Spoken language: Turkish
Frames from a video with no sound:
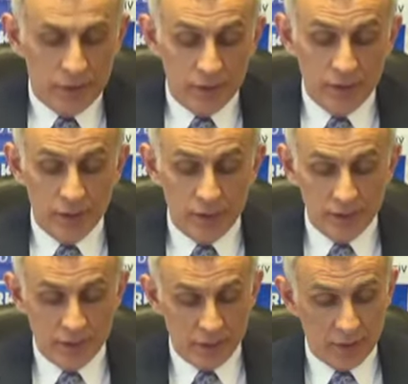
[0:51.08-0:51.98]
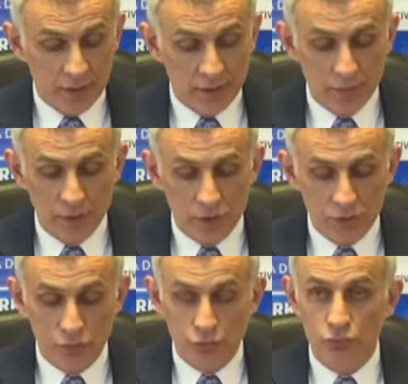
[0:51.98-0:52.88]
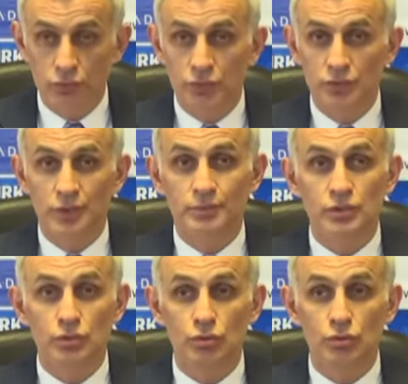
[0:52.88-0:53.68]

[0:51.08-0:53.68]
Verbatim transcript: kendilerinin senelerden beri yaptığı